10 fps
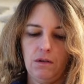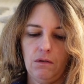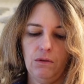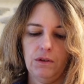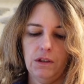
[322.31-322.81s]

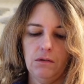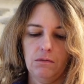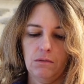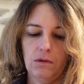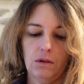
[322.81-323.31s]
aussi.
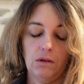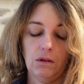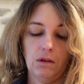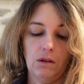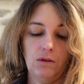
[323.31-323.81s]

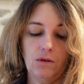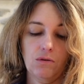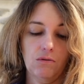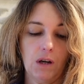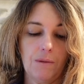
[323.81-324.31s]
Donc euh, du
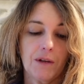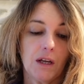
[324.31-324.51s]
coup voilà.